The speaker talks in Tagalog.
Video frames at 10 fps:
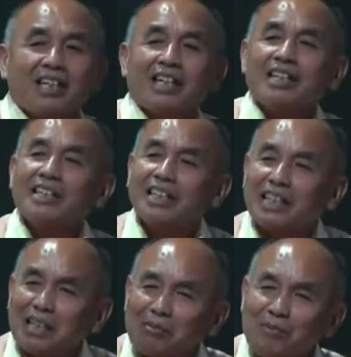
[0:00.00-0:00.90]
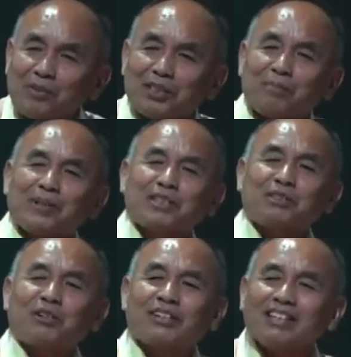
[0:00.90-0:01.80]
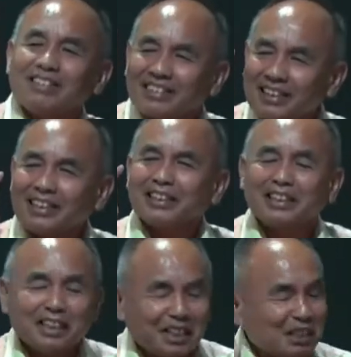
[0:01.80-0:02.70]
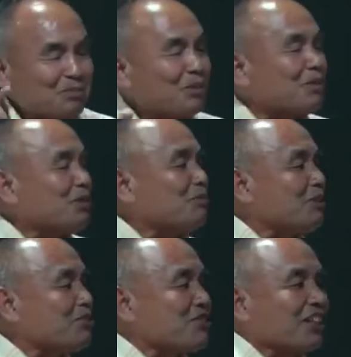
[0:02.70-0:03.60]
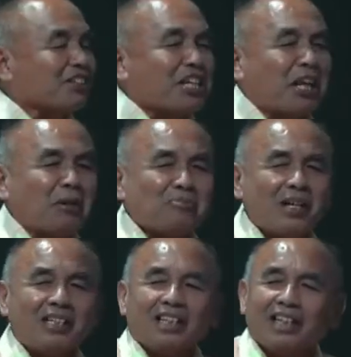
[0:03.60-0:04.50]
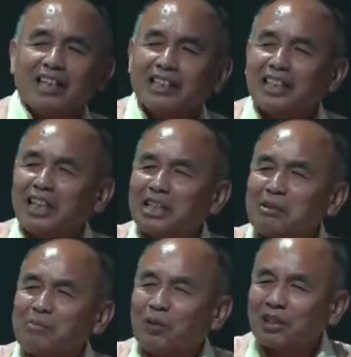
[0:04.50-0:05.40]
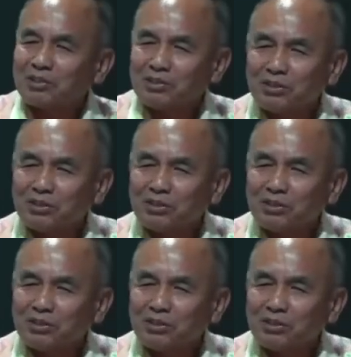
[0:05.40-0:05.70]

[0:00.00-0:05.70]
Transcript: Hindi lang po si Pastor Dante, hindi lang po yung music team, hindi lang po ako,